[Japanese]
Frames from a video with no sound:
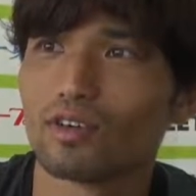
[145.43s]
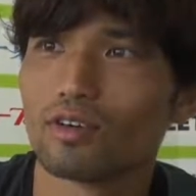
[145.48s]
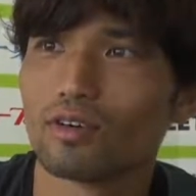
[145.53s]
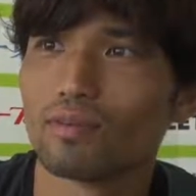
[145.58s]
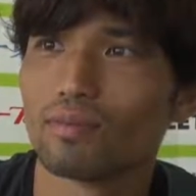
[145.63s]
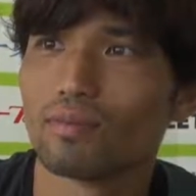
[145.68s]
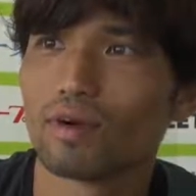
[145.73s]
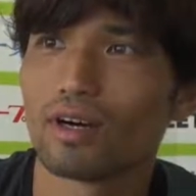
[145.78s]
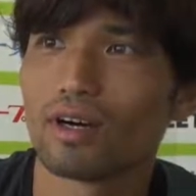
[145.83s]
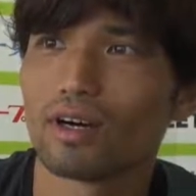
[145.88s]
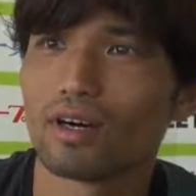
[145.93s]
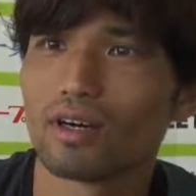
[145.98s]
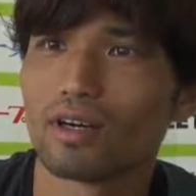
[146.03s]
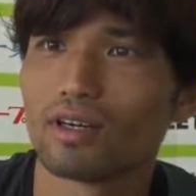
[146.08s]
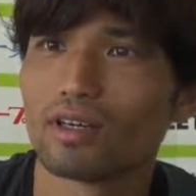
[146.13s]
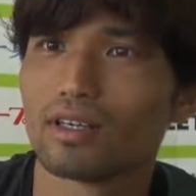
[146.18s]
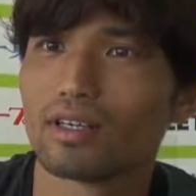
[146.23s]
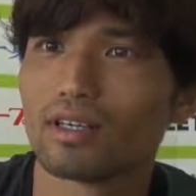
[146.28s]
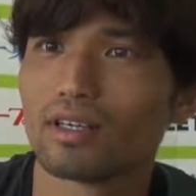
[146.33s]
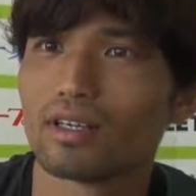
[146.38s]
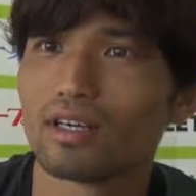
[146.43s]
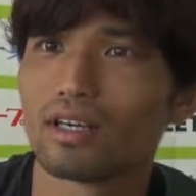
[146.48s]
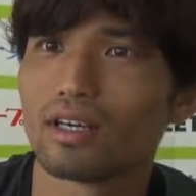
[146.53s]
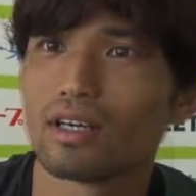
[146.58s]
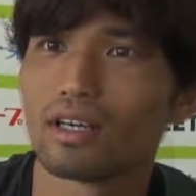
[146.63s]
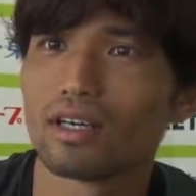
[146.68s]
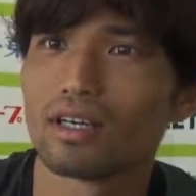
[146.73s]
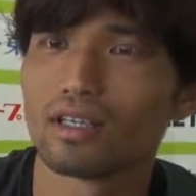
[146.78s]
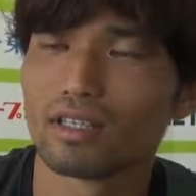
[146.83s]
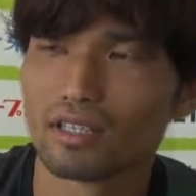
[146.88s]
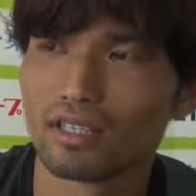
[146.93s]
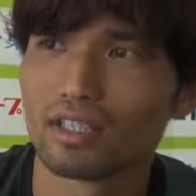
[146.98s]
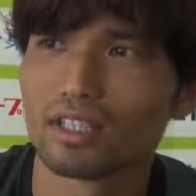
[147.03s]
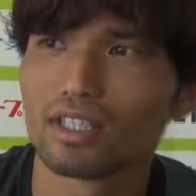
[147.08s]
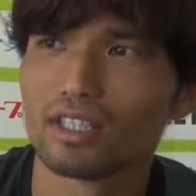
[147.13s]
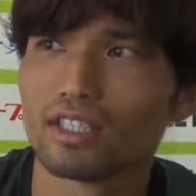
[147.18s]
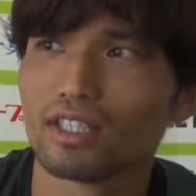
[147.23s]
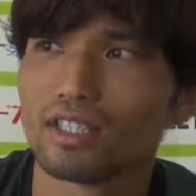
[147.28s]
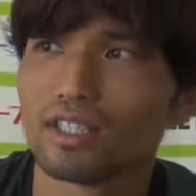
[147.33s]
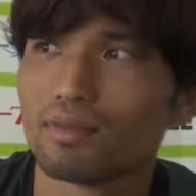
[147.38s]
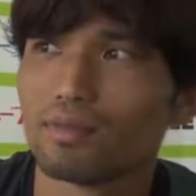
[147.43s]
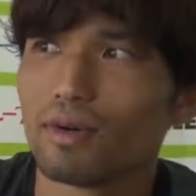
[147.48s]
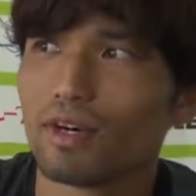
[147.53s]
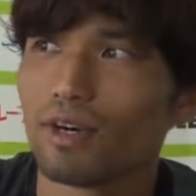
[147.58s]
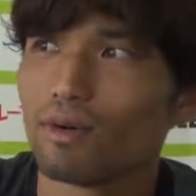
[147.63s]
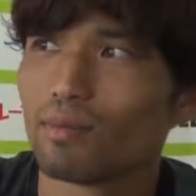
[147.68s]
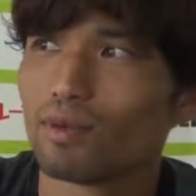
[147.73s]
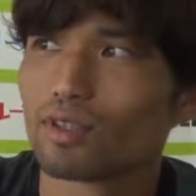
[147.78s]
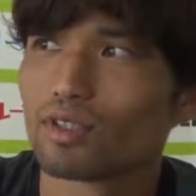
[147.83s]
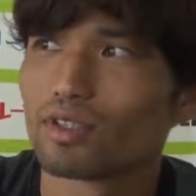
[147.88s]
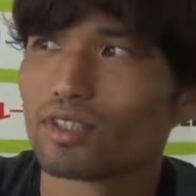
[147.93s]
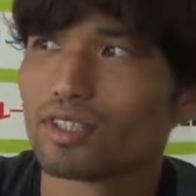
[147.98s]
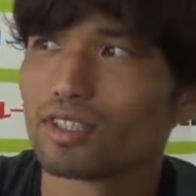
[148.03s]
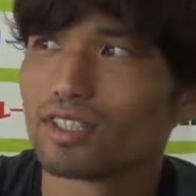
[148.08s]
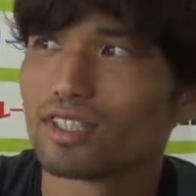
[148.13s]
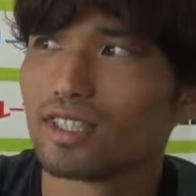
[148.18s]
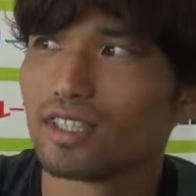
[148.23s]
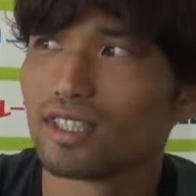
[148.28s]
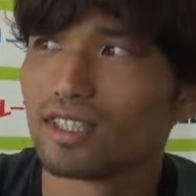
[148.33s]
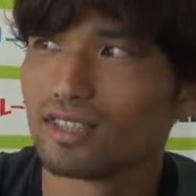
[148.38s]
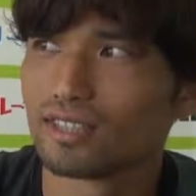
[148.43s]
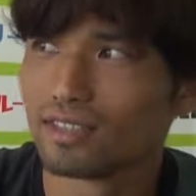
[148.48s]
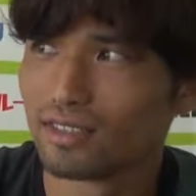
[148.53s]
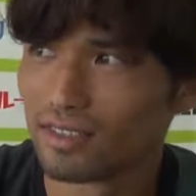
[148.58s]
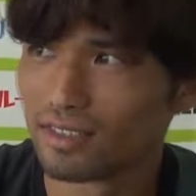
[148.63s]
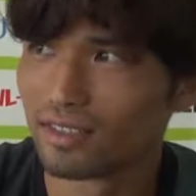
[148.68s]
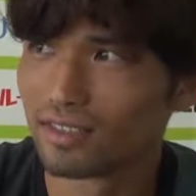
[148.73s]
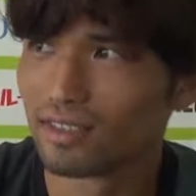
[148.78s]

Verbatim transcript: あまあ、通りだったんですね、まあ、僕自身、